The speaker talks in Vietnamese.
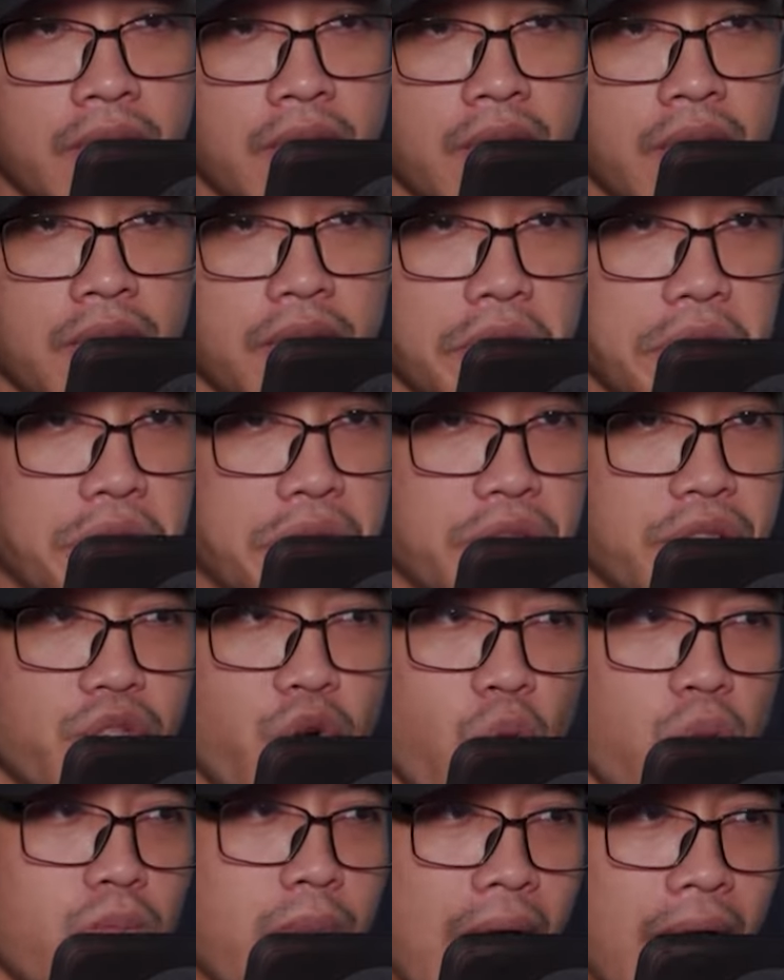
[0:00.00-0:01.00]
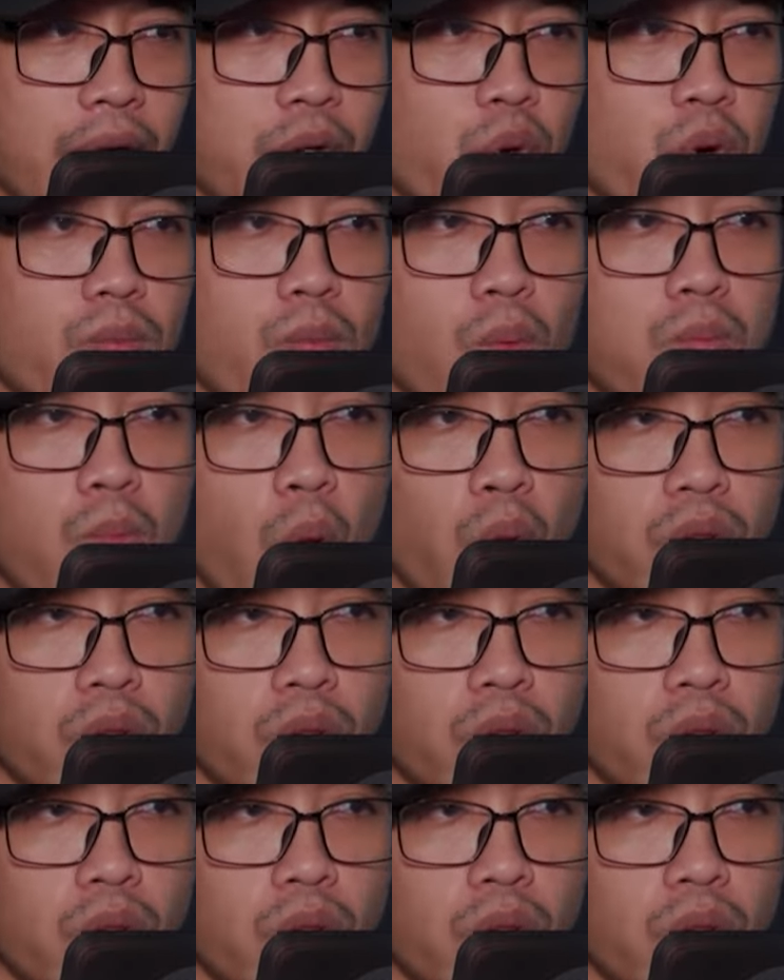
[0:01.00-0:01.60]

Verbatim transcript: Cho dù là Lam Mộng Đạo Tôn